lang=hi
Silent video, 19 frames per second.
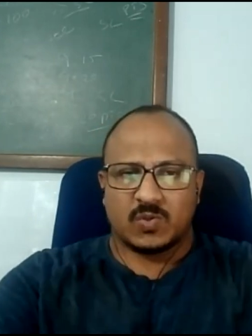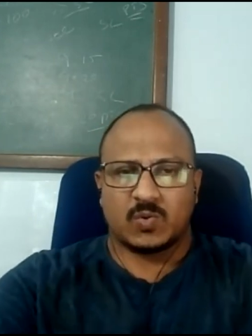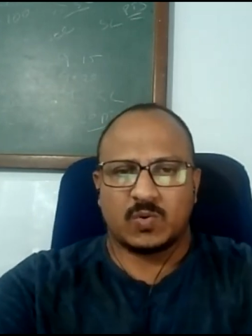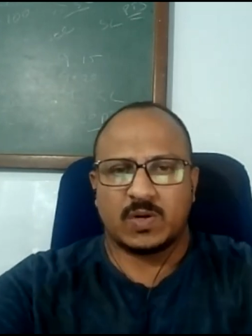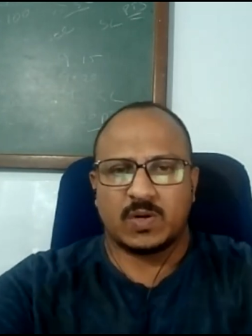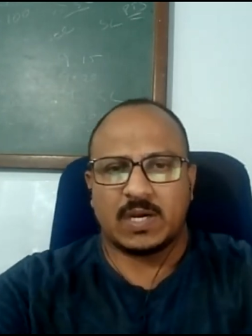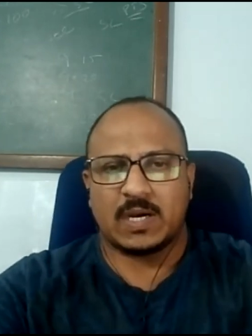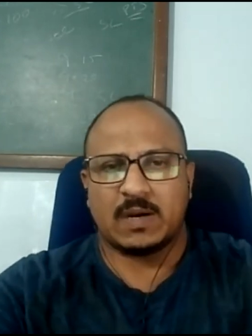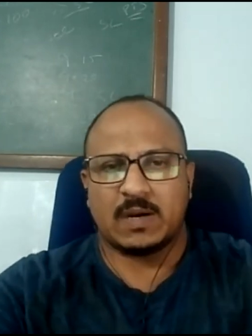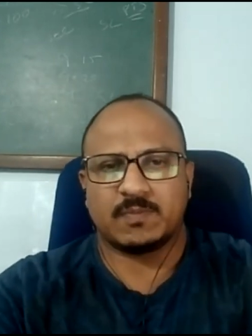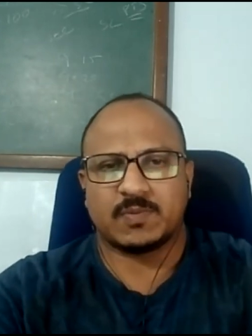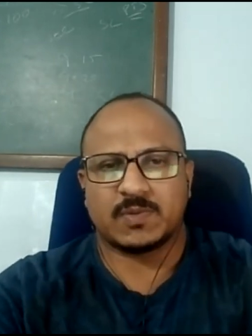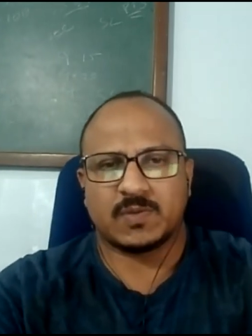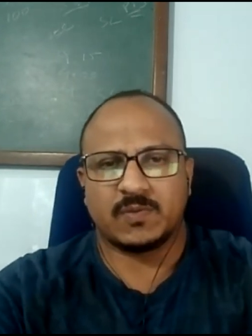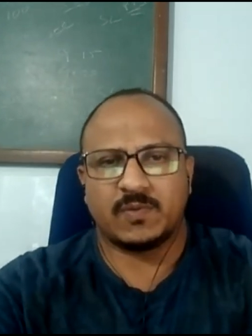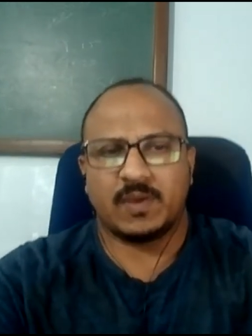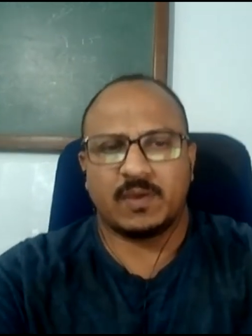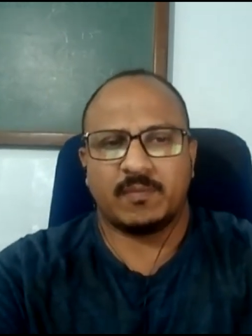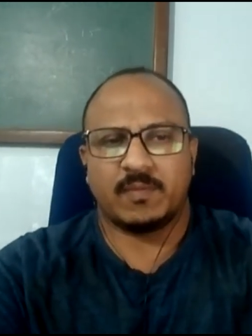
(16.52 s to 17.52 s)
थोड़ा
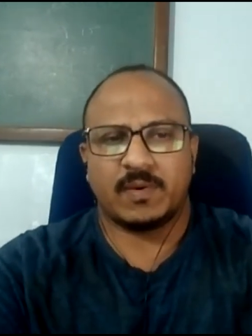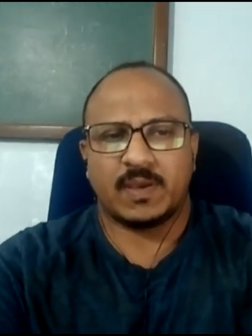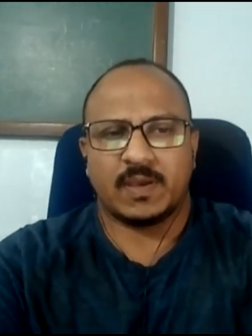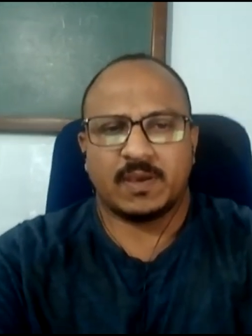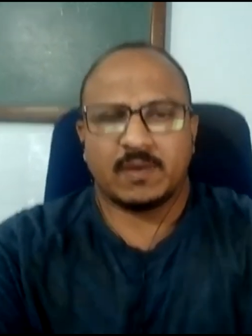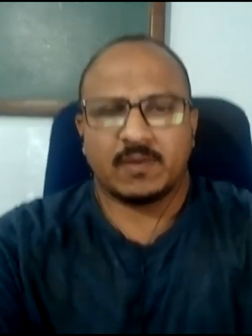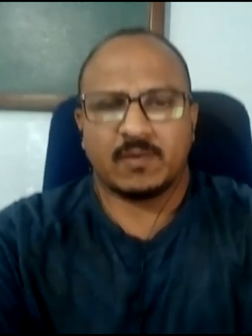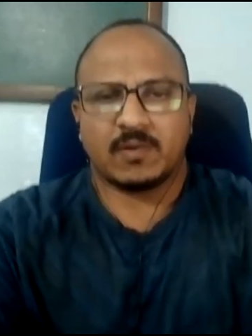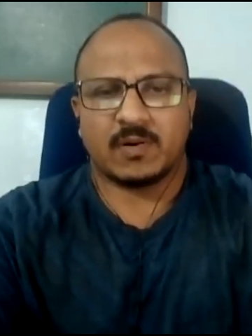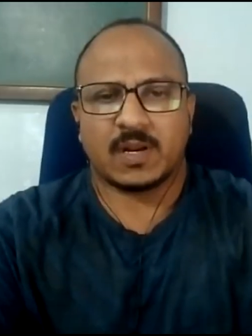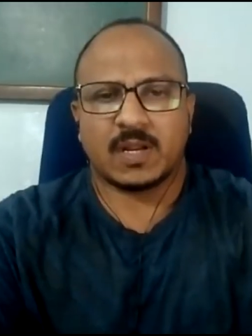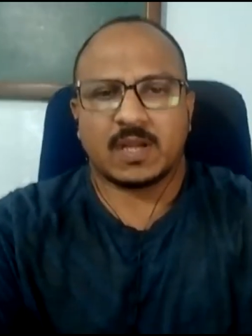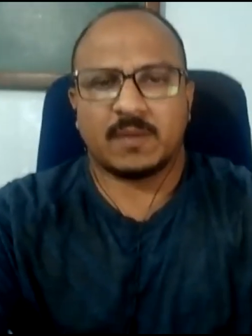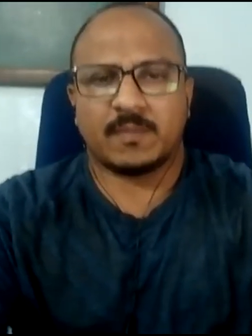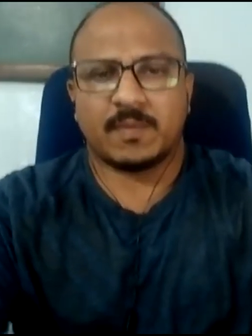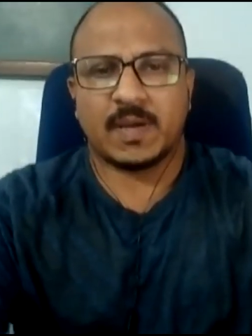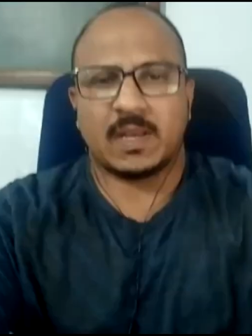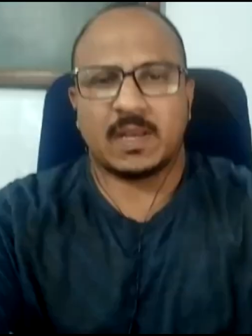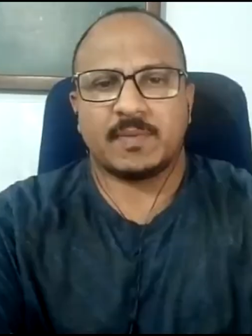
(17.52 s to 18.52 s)
अपस्विंग में और
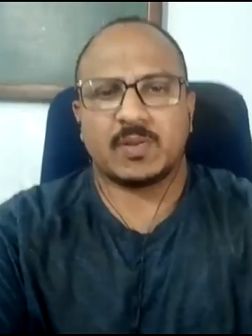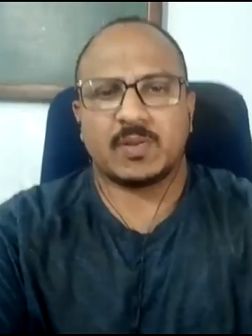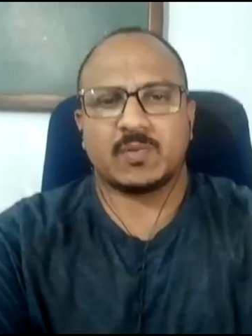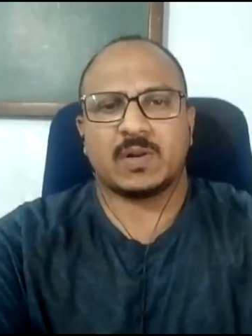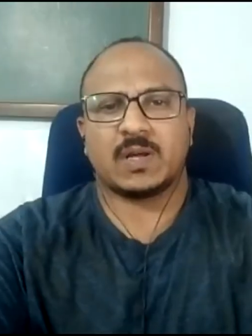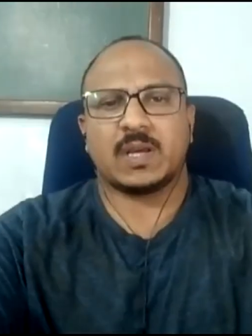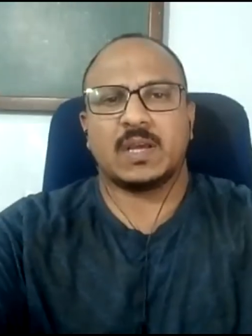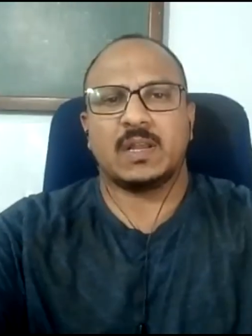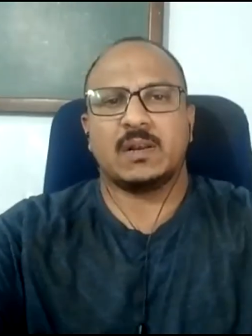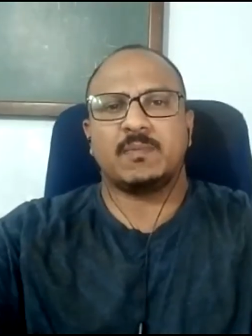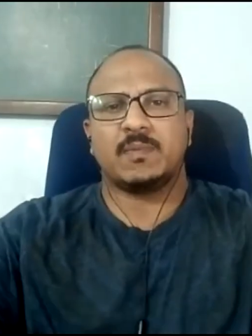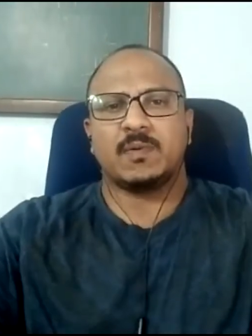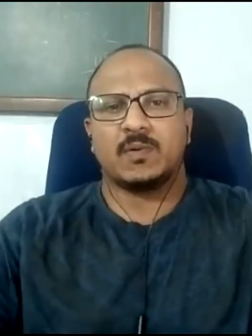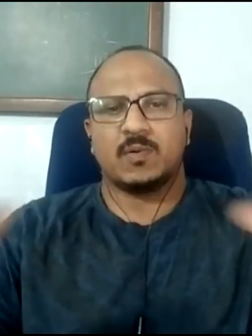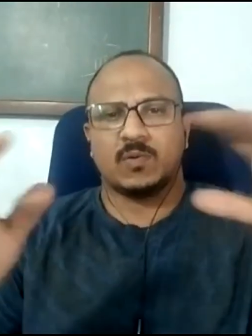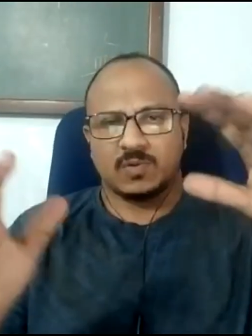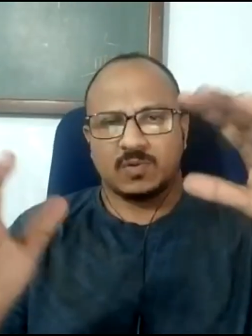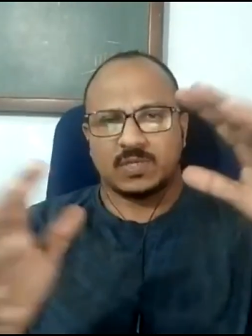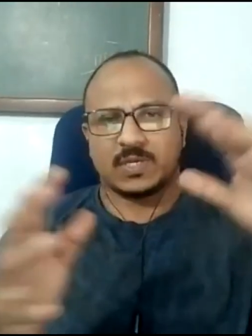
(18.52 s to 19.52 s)
कमाने में थोड़ा हेल्प
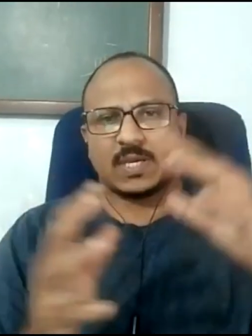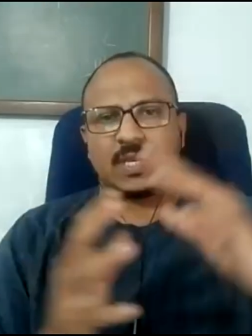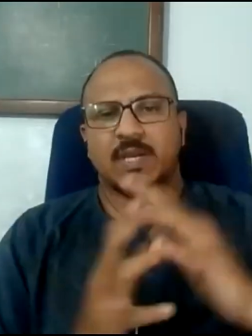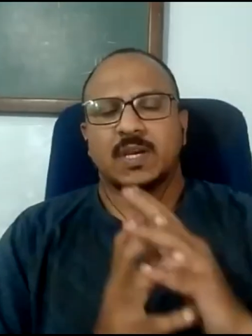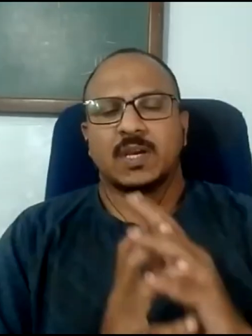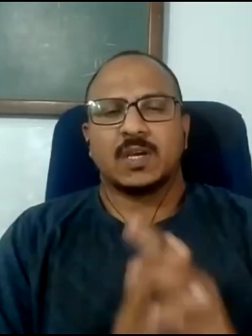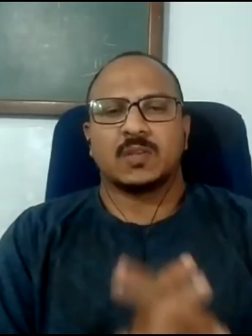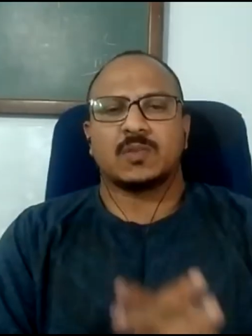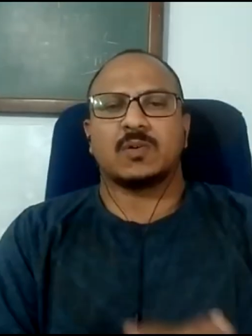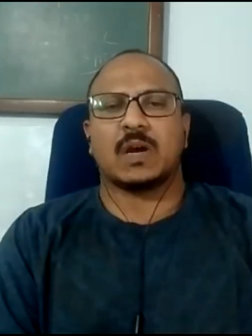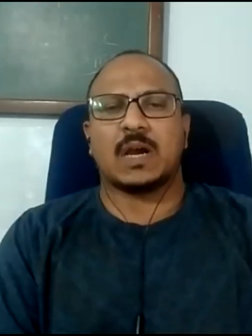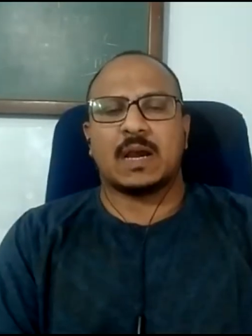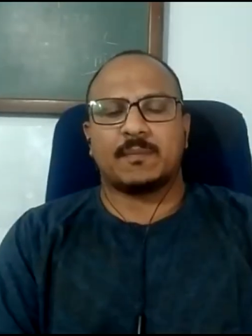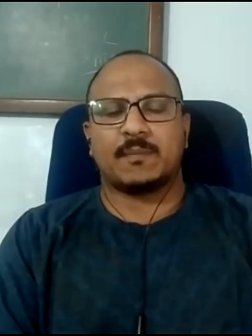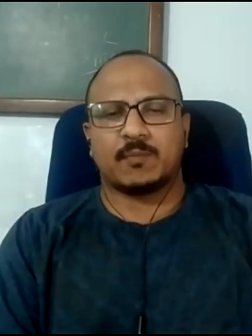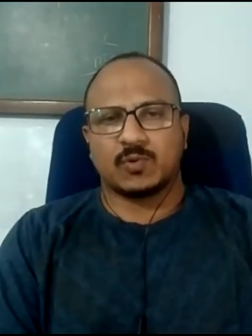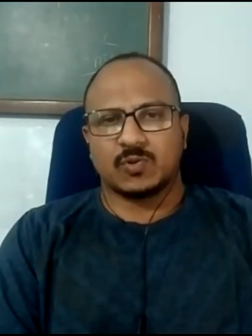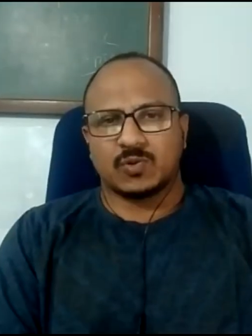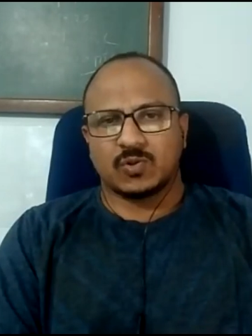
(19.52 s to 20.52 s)
हो जाए तो
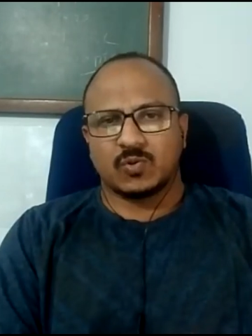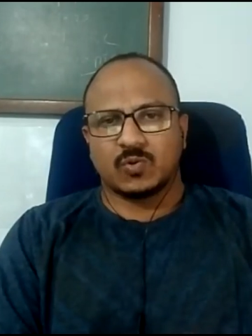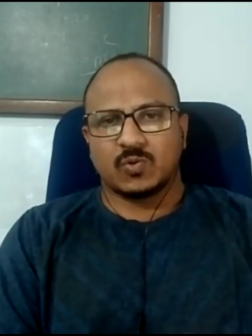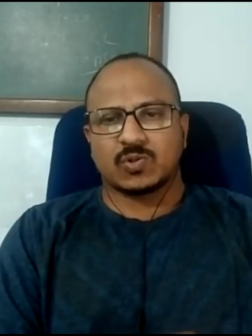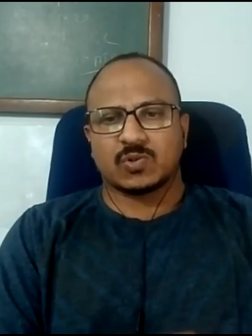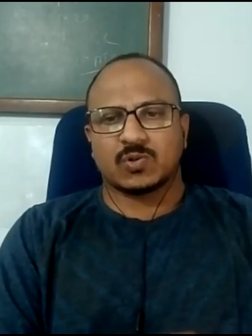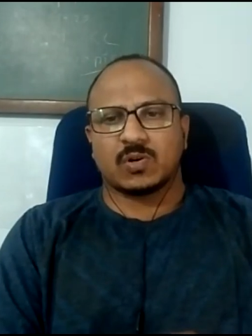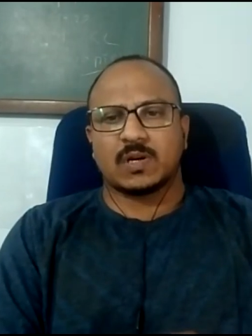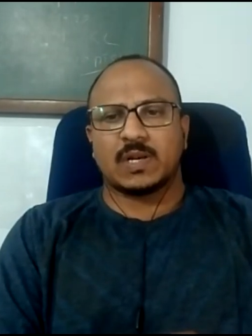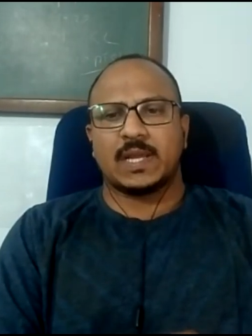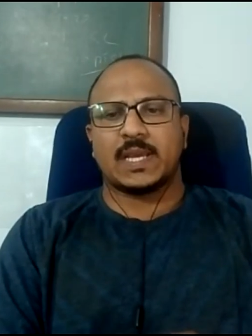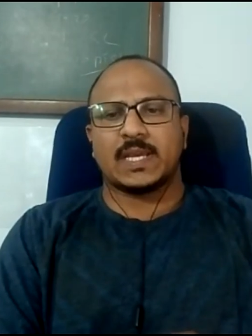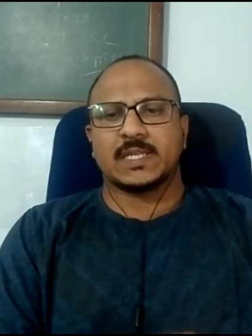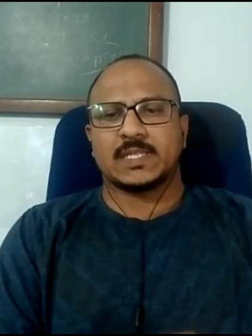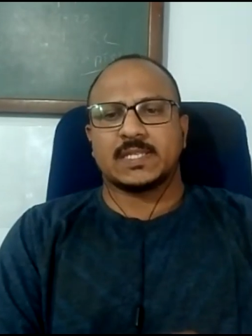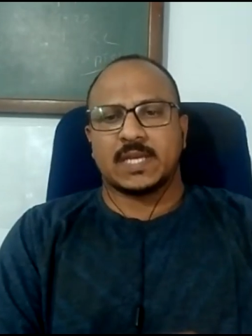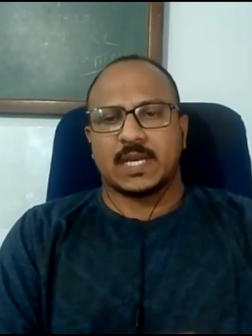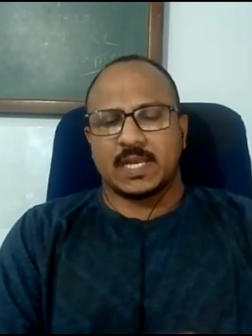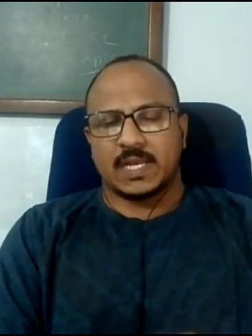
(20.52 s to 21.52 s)
आपको जो दो स्टॉक
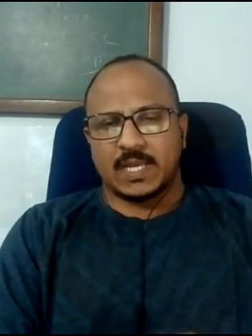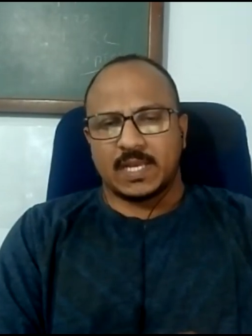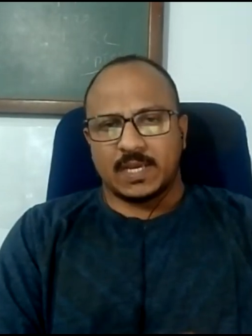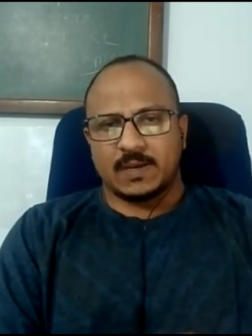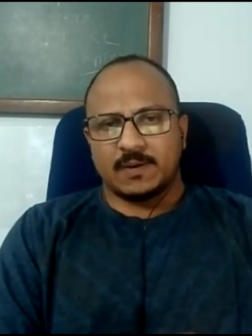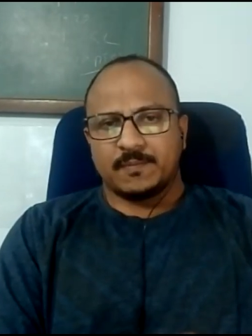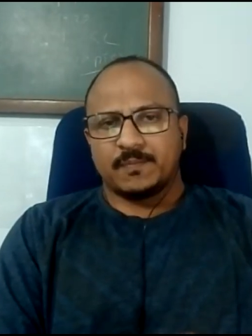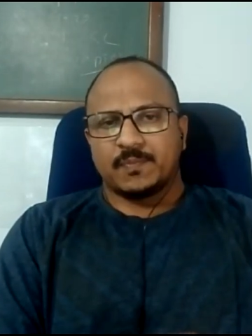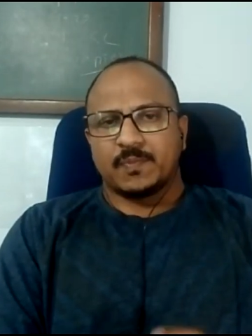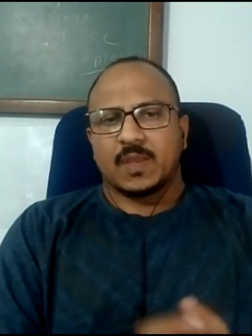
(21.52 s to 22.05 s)
लेके जाने हैं